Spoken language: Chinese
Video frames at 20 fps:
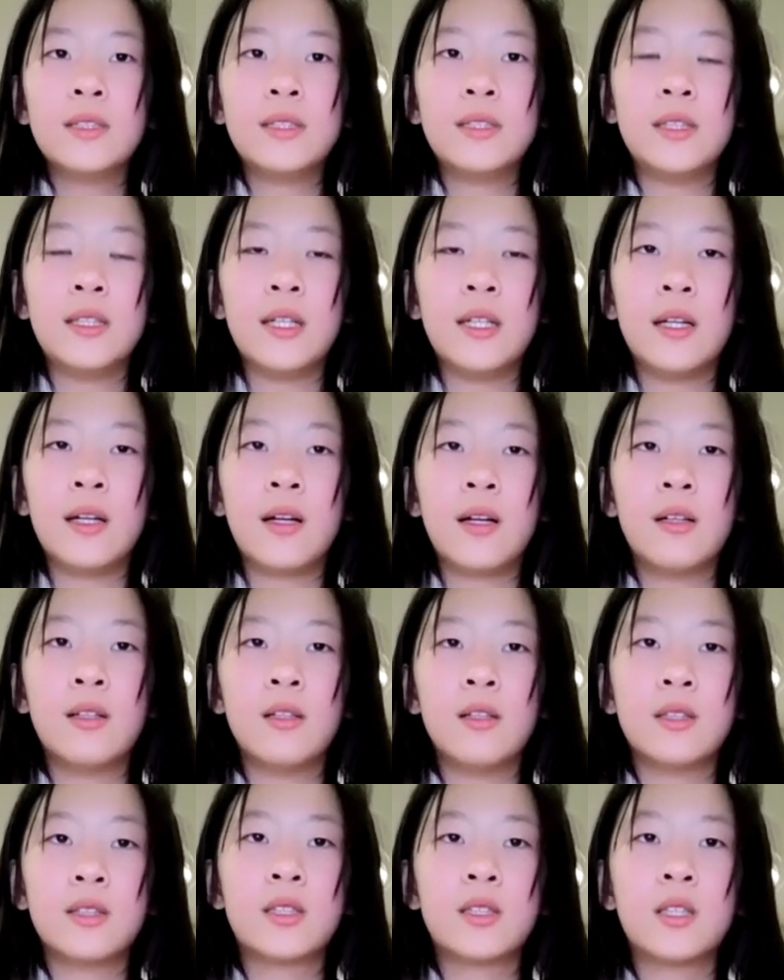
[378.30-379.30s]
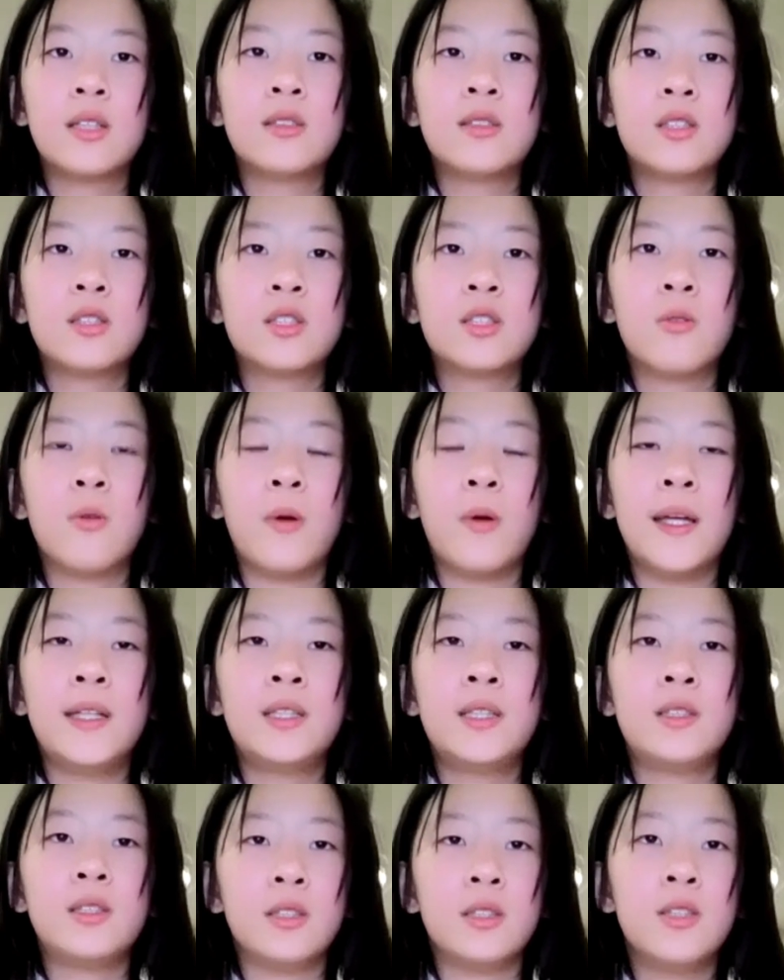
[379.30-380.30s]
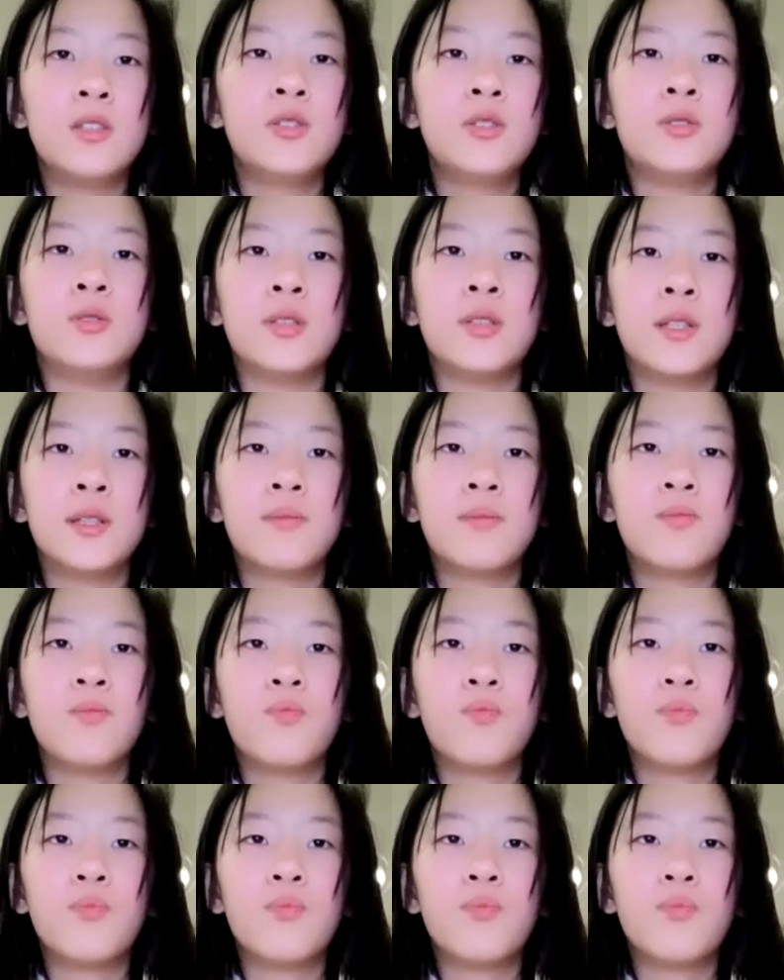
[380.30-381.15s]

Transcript: 且可称之为哲学。